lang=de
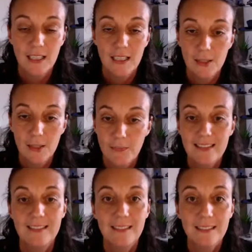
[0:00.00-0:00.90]
ähm,
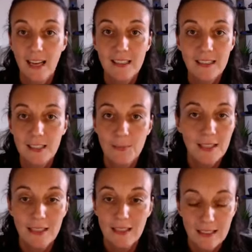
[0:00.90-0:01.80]
dass das gar nicht
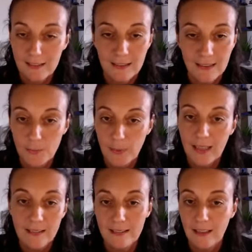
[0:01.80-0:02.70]
mehr, dass das
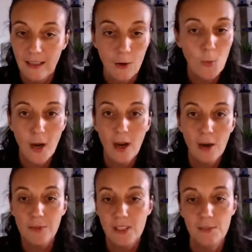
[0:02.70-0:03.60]
passte
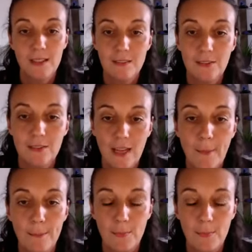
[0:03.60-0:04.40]
überhaupt nicht mehr zusammen.